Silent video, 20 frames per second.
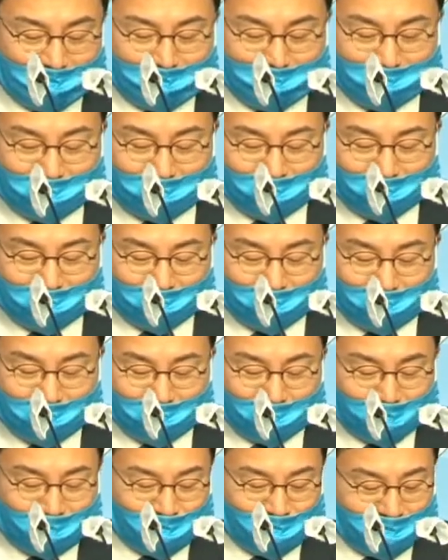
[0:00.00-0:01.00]
스스로
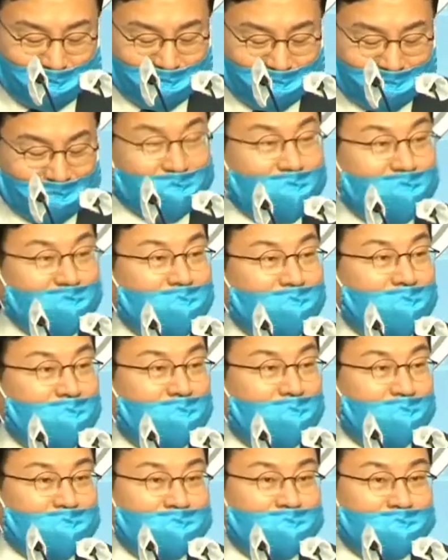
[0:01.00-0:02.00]
수없이 생각해
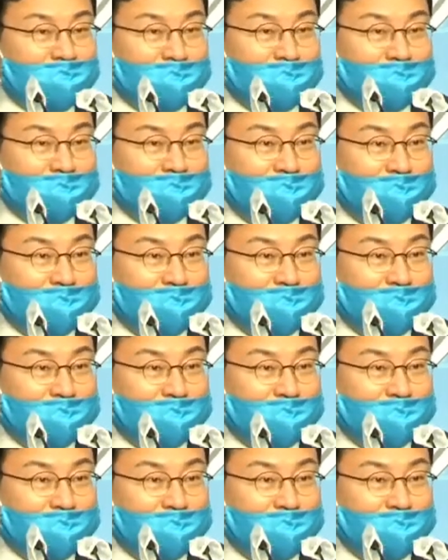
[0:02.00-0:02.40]
왔습니다.